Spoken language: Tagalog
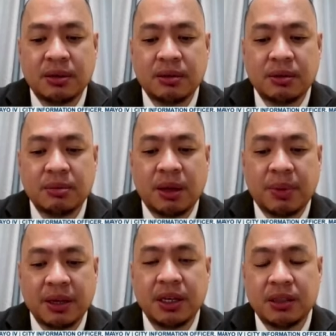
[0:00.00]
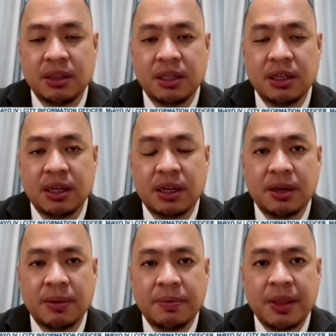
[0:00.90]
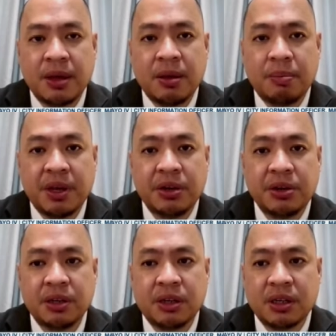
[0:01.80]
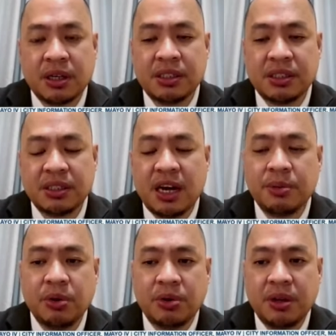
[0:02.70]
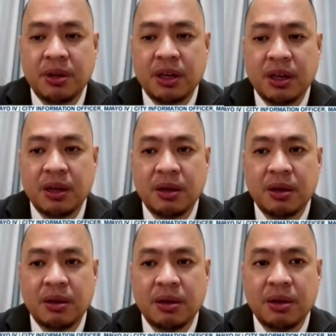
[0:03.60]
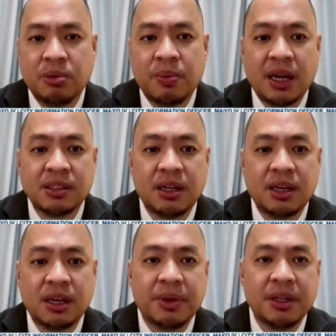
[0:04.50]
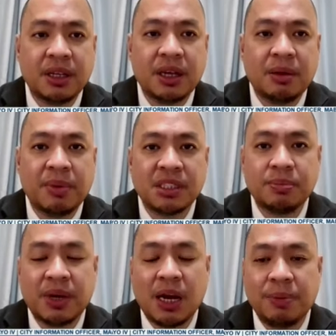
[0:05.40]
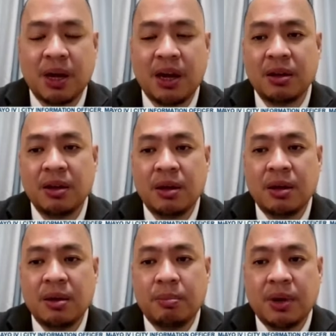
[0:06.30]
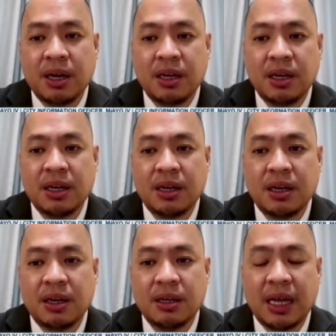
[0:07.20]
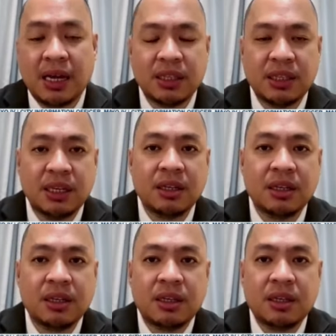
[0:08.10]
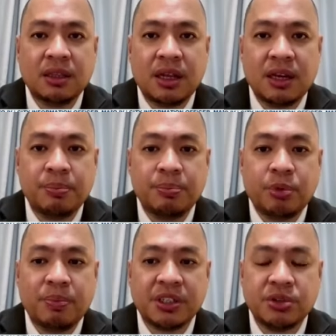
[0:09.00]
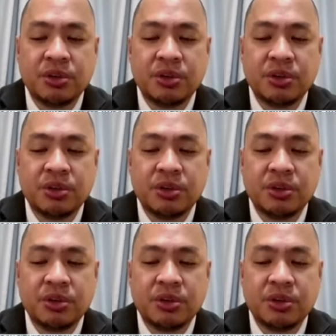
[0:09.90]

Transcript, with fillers: nabanggit ni uh, Mayor uh, Chris Garbo eh umaasa kami na mas marami pang mga darating na impormasyon